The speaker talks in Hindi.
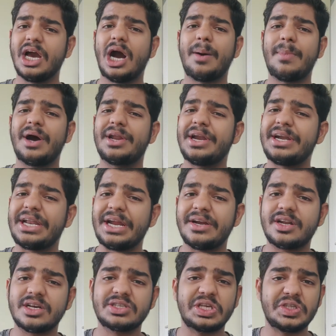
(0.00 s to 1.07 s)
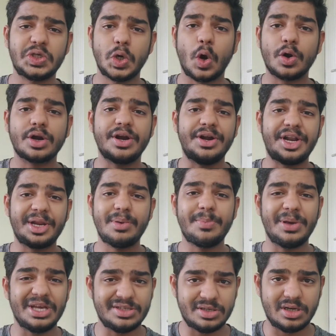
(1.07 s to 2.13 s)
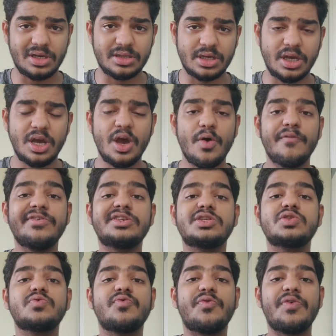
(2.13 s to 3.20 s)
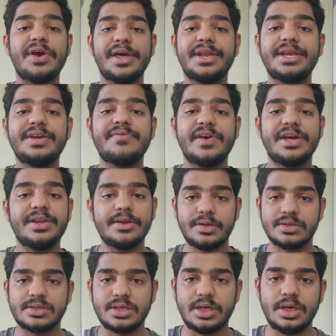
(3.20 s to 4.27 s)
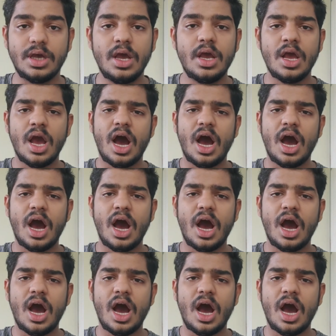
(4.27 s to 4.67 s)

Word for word: ये हमारे डेटा किसी और कंट्री में भेज रहे थे विच इज़ वेरी वेरी रिस्की